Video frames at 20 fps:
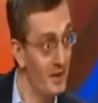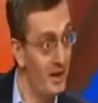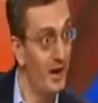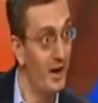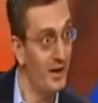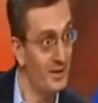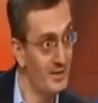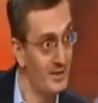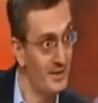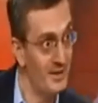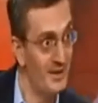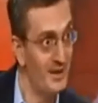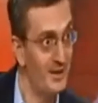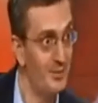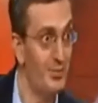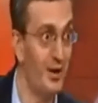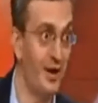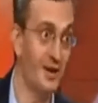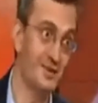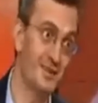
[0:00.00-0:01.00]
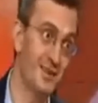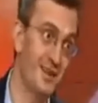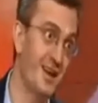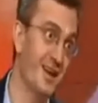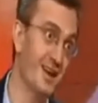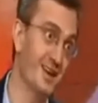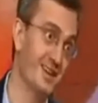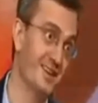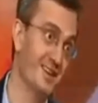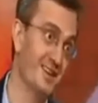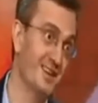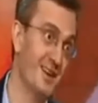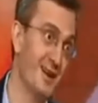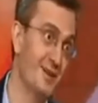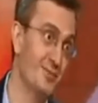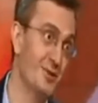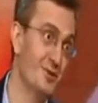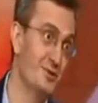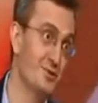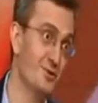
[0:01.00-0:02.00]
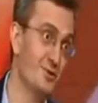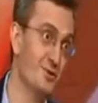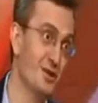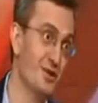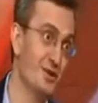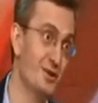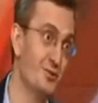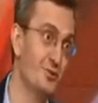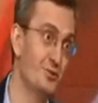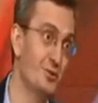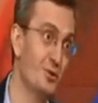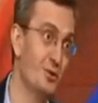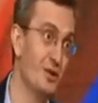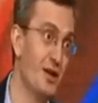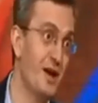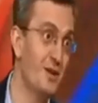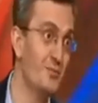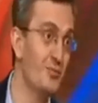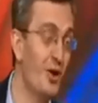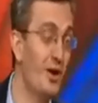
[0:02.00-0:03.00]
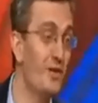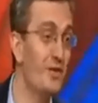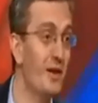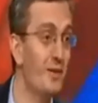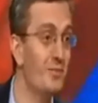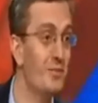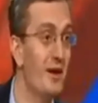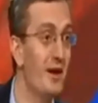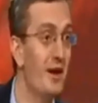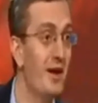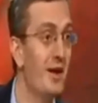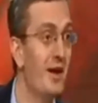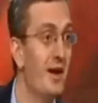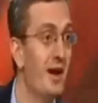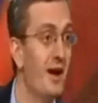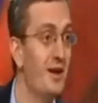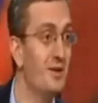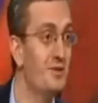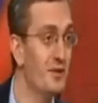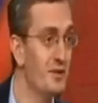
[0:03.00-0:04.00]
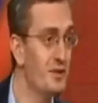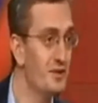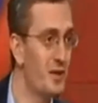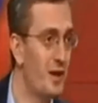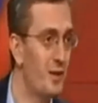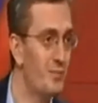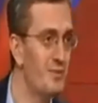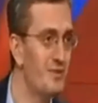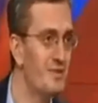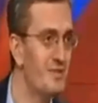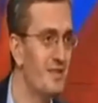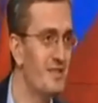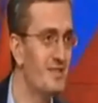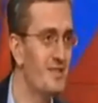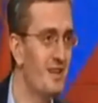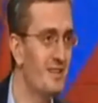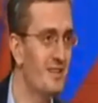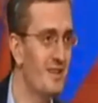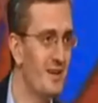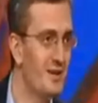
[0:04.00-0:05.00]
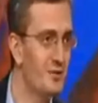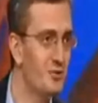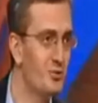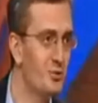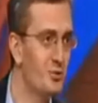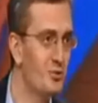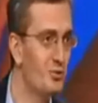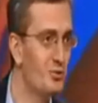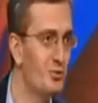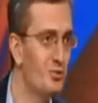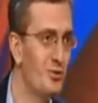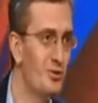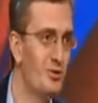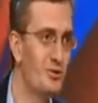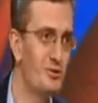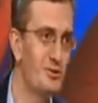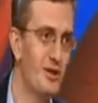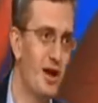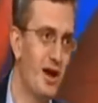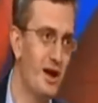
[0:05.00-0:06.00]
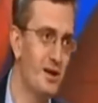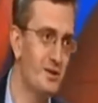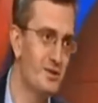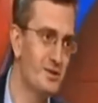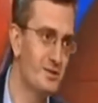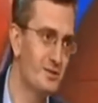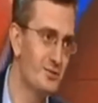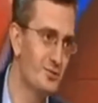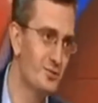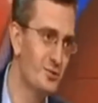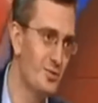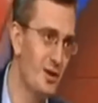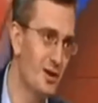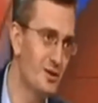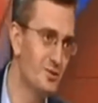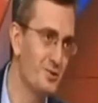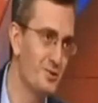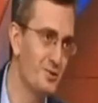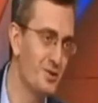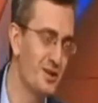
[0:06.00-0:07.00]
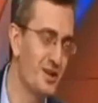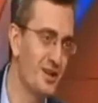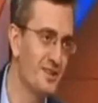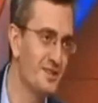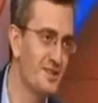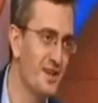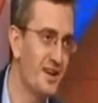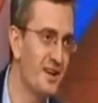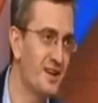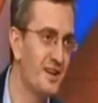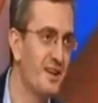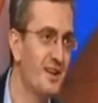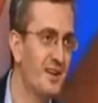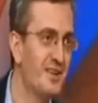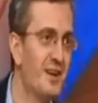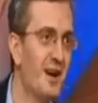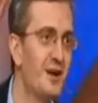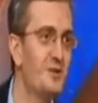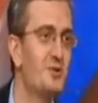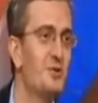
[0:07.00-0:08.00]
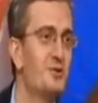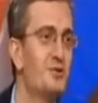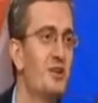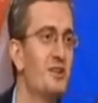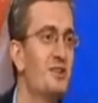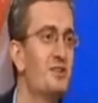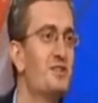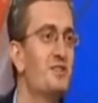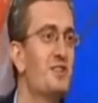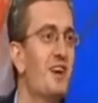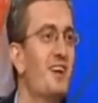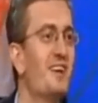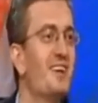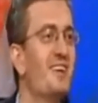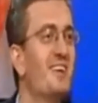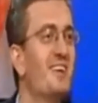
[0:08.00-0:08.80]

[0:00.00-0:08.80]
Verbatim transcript: Bir de artı partiyle ilgilenmek evet. zorunda Davutoğlu. Yani bu anlamda hani çalışkan bir insan zaten az uyuduğunu biliyoruz. Daha az uyumak zorunda kalacak. Atom karınca daha çok o, olarak